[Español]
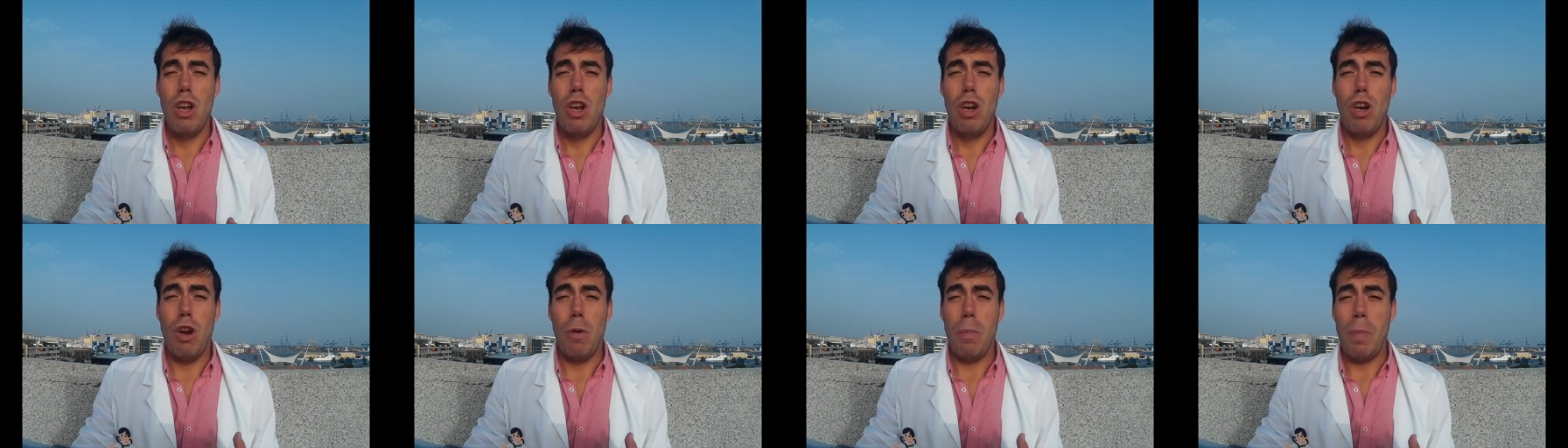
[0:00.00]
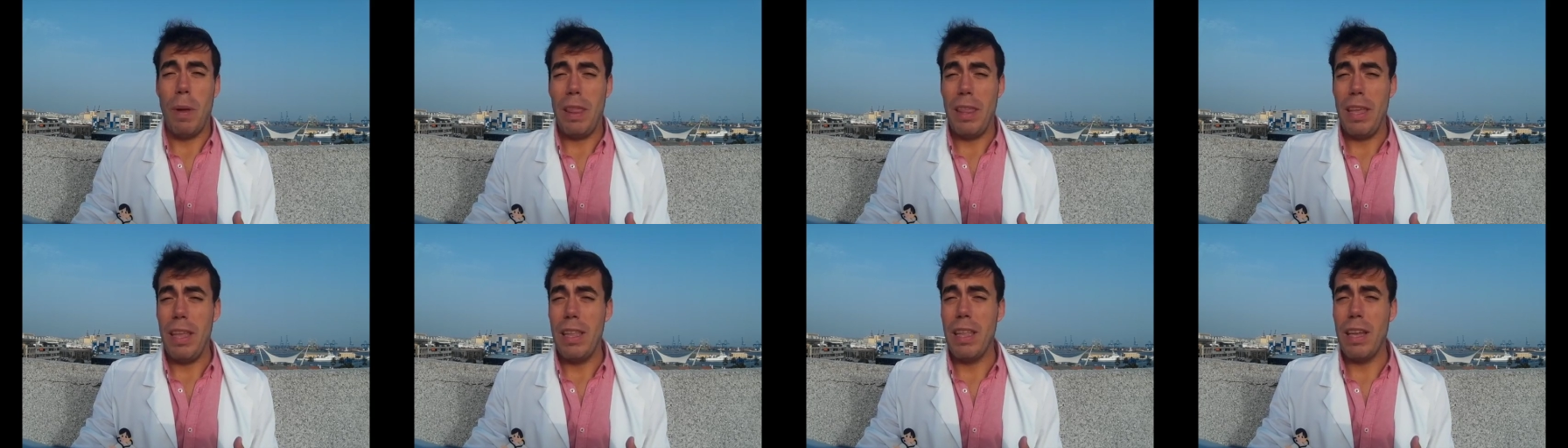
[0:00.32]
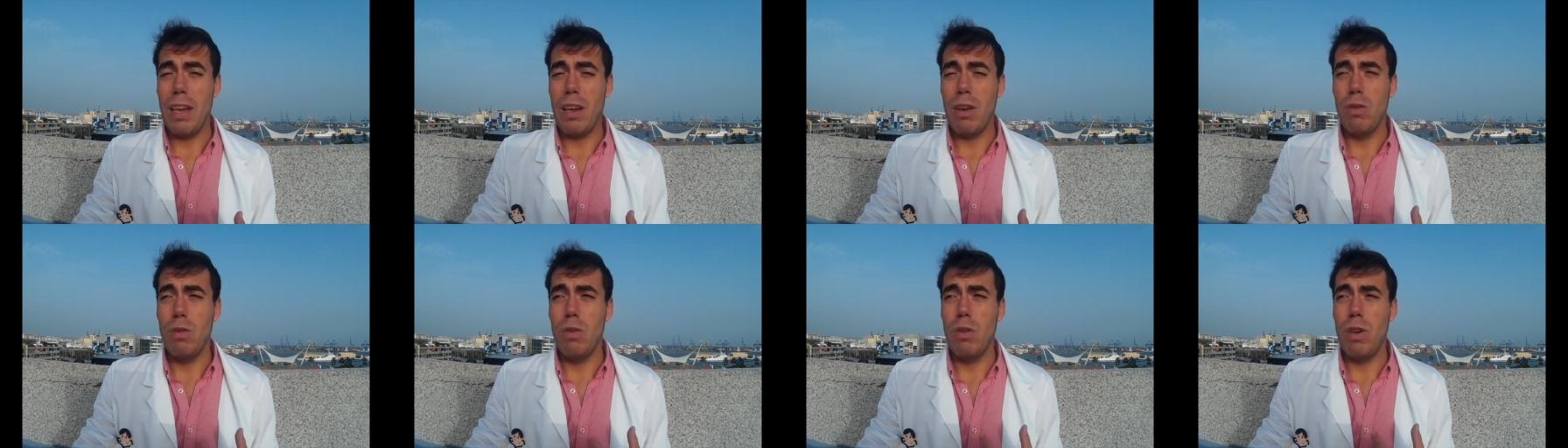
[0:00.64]
Los
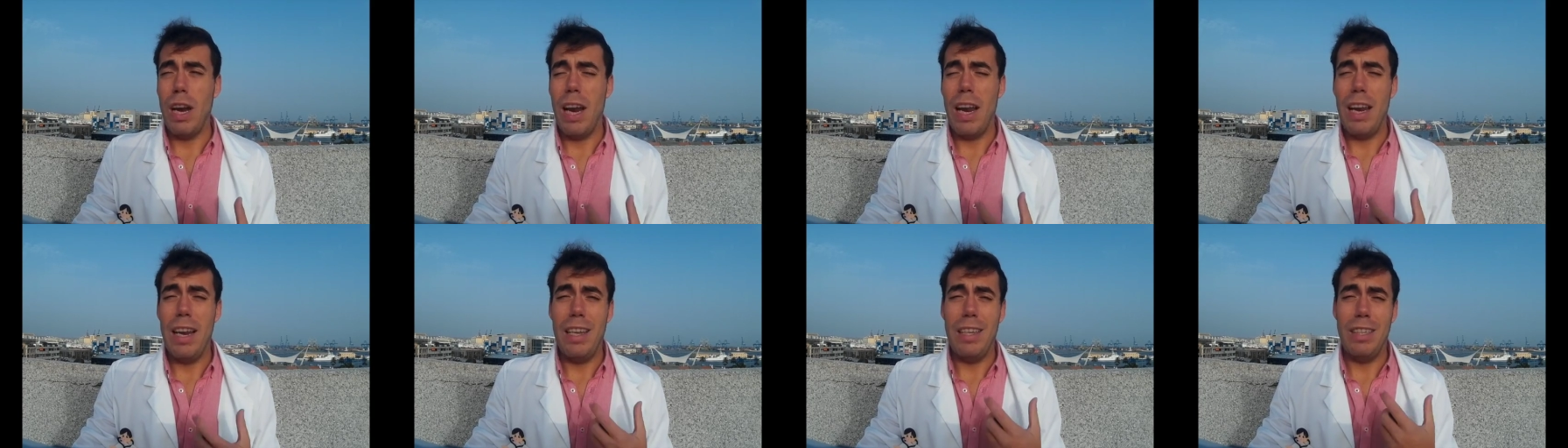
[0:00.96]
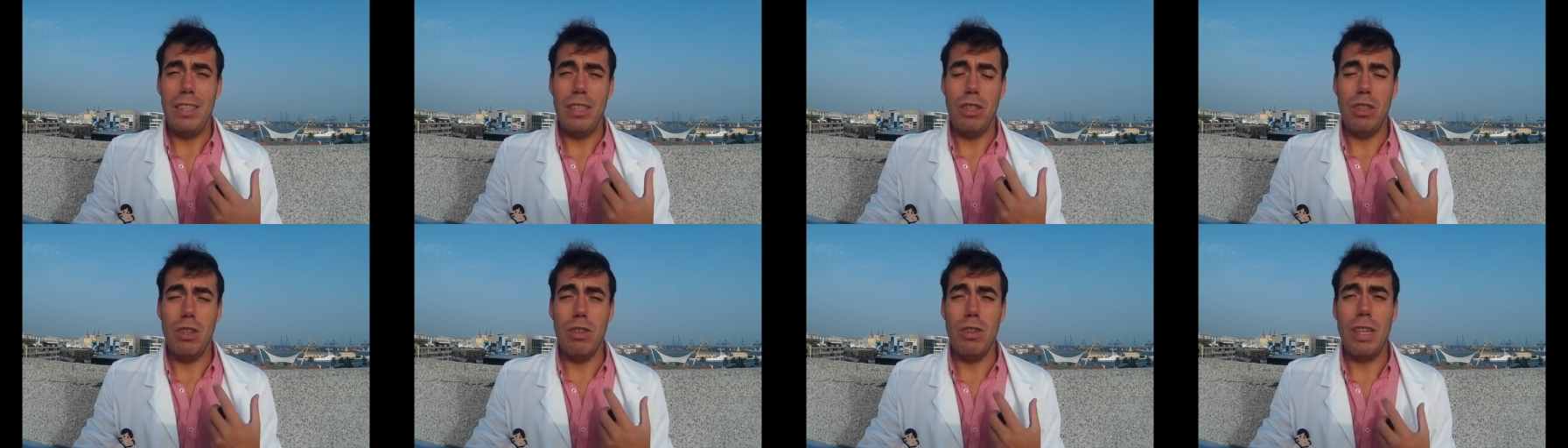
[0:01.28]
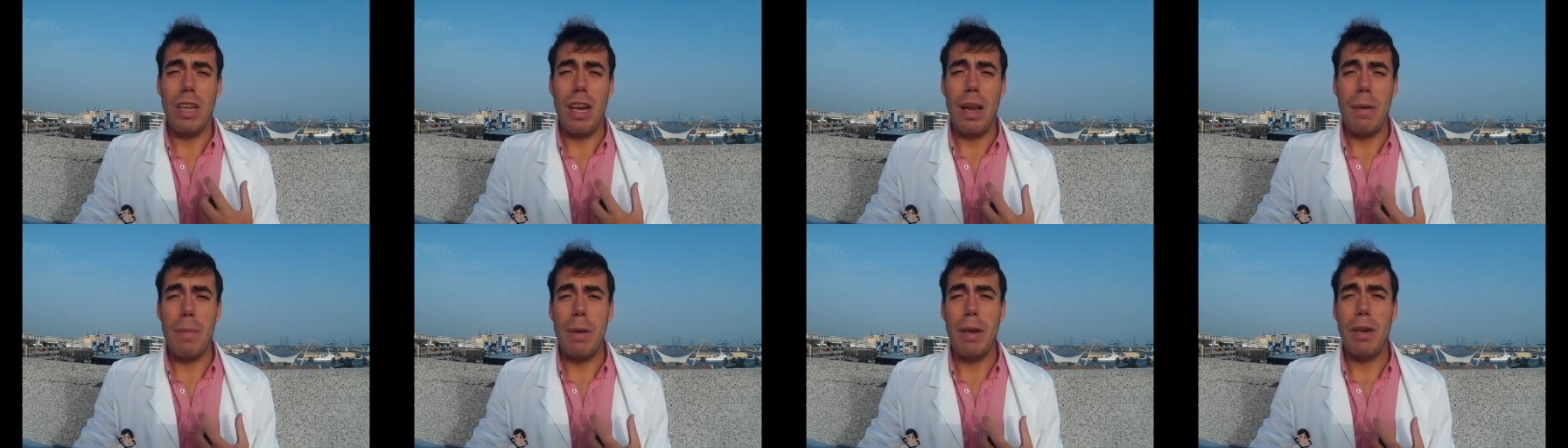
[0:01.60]
pacientes con la lesión
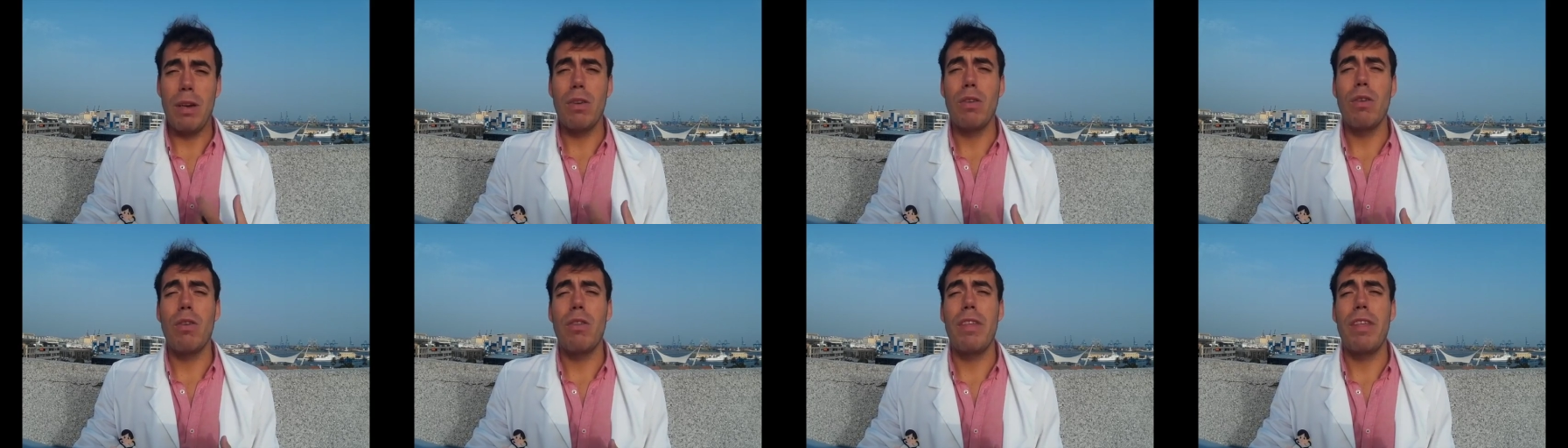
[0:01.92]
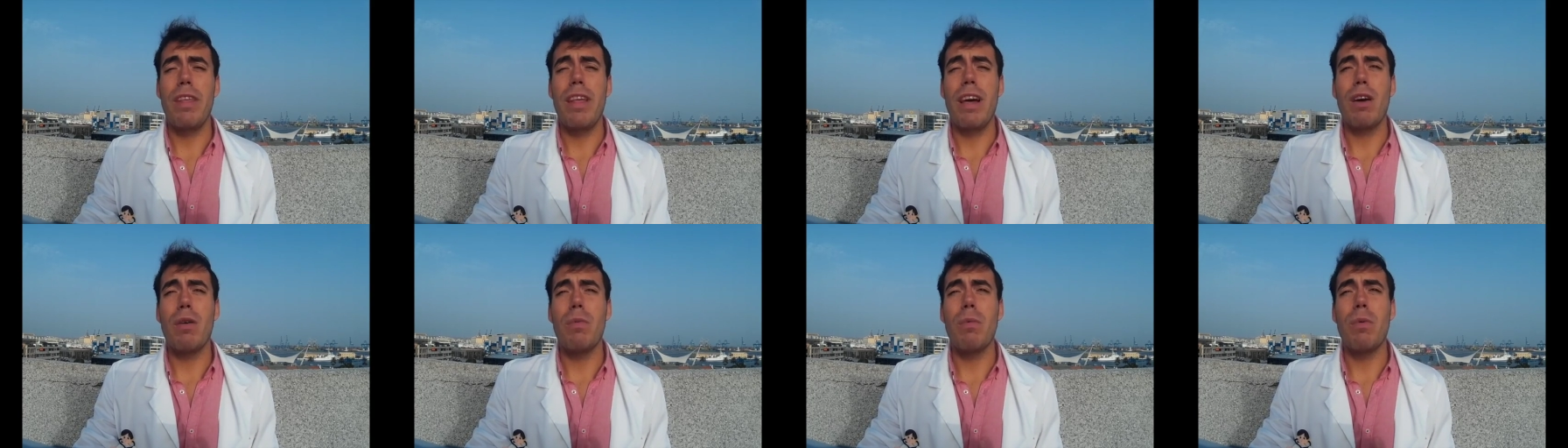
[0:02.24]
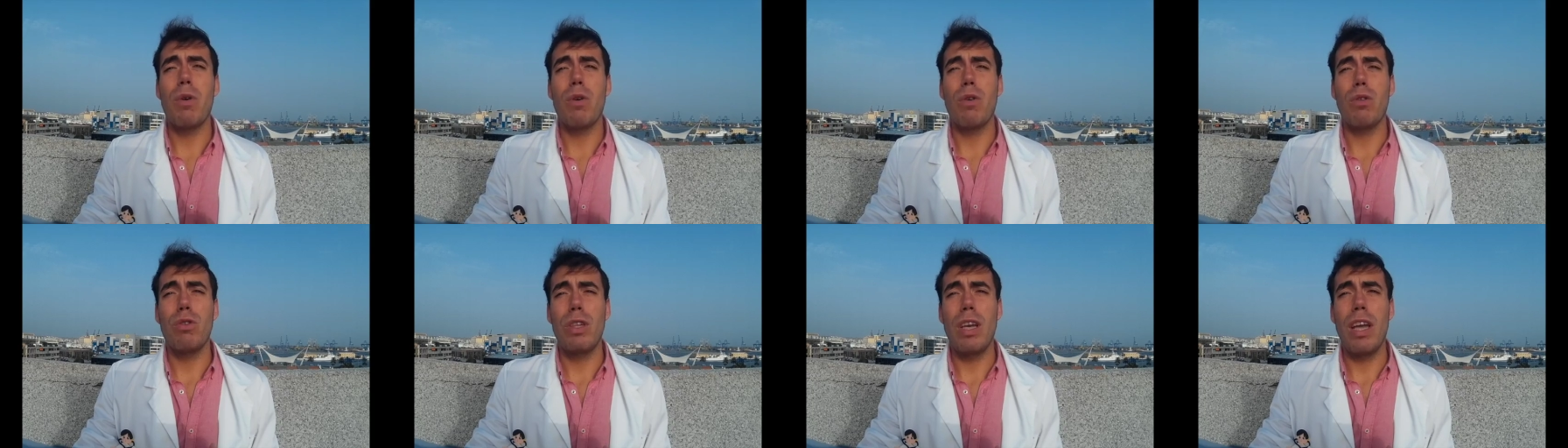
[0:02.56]
de la piel conocida como
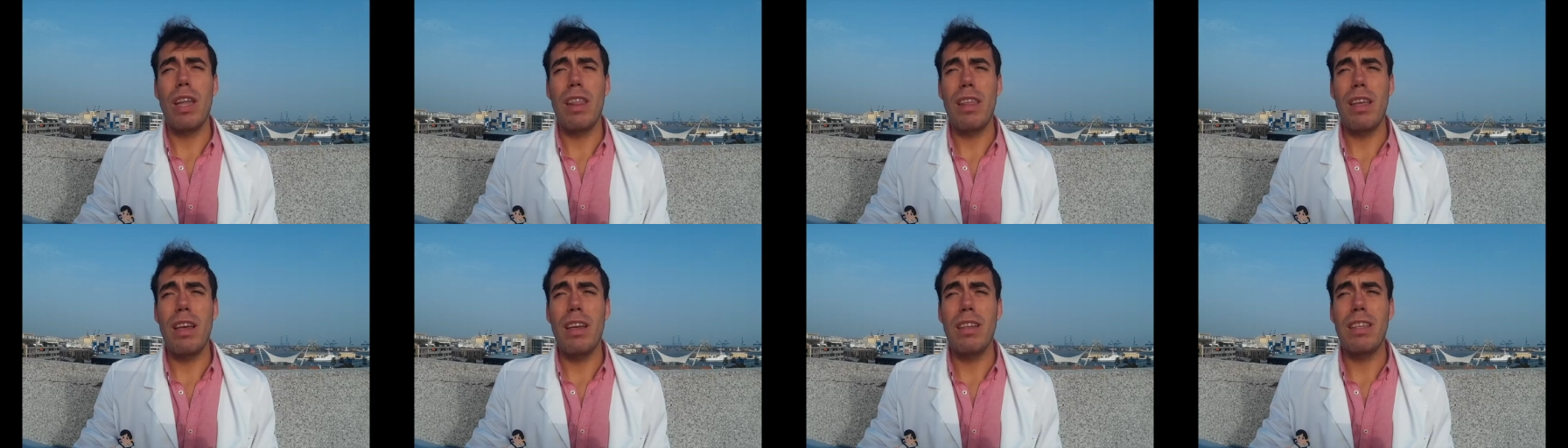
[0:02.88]
rosácea